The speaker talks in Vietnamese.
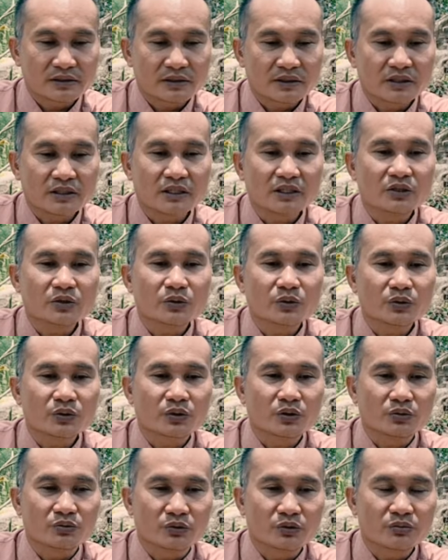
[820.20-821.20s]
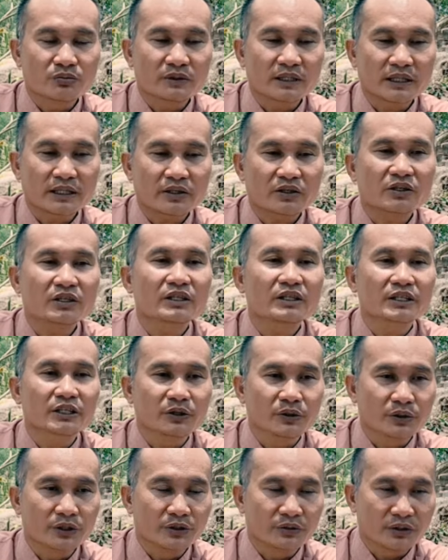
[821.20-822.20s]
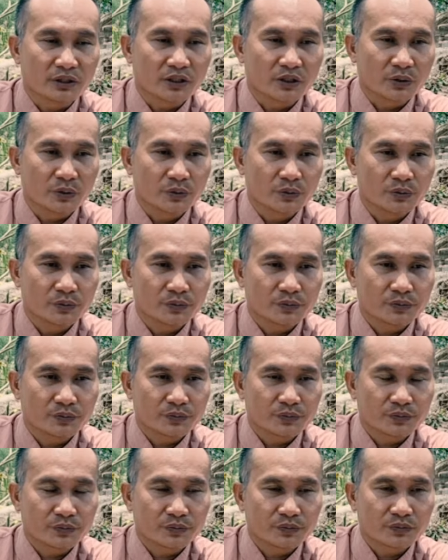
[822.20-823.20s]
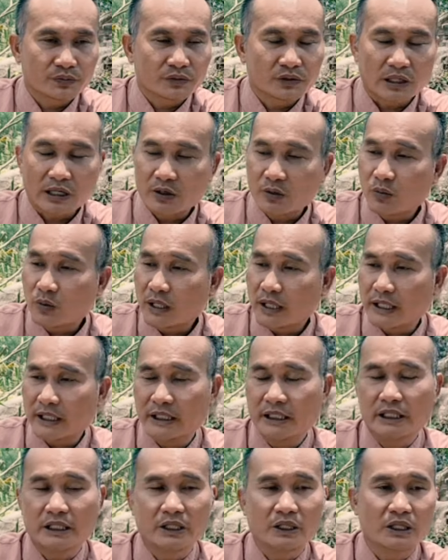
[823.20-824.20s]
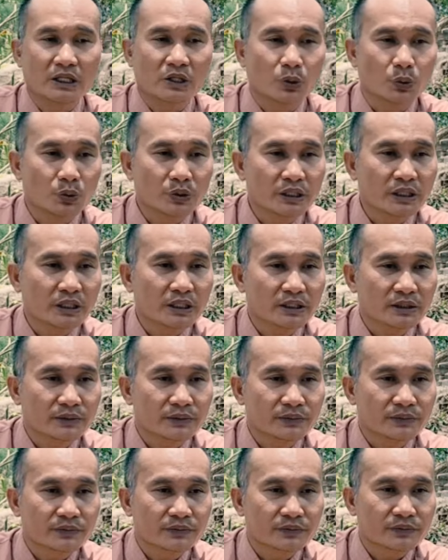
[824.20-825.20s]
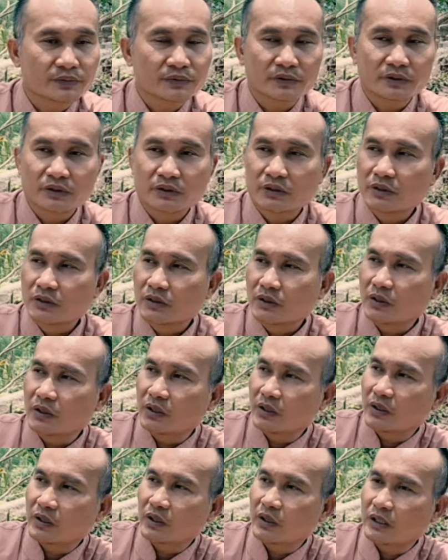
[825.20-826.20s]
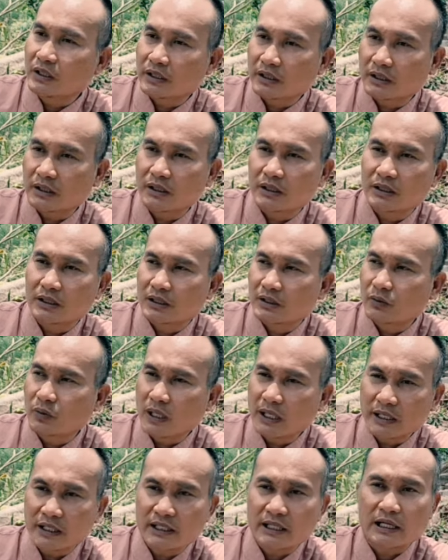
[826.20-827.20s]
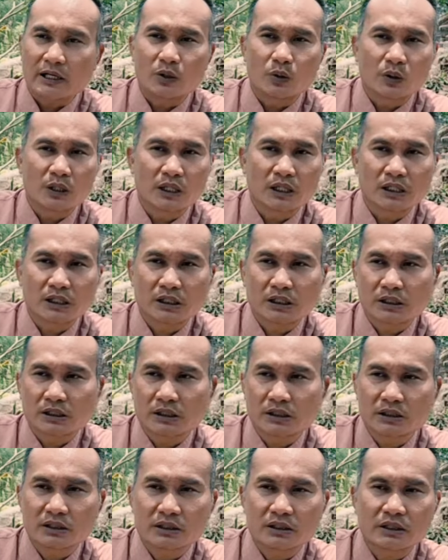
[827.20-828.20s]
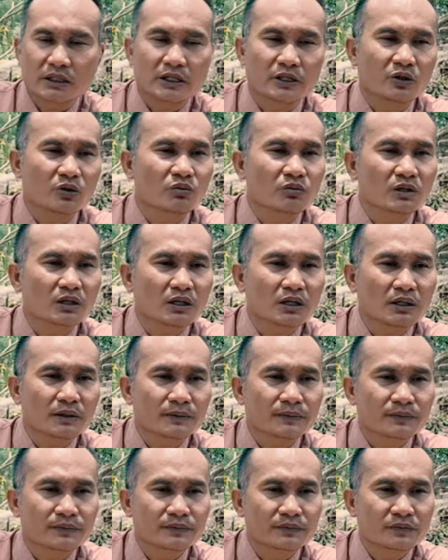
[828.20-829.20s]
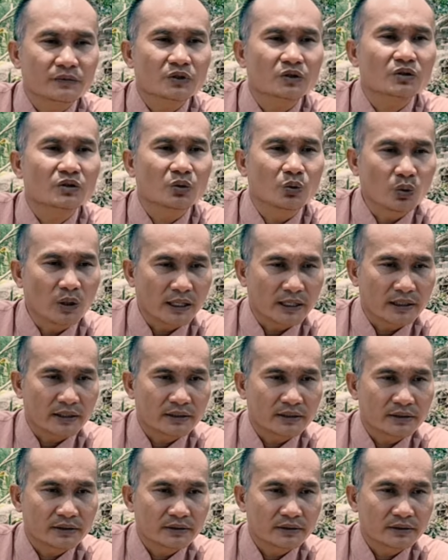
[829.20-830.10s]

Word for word: cho nên cuối cùng chúng ta có nhiều nhiều cái ngủ ở ngoài thì gọi là ngủ giới rồi còn quá đi cầu á thì cũng có ngũ hành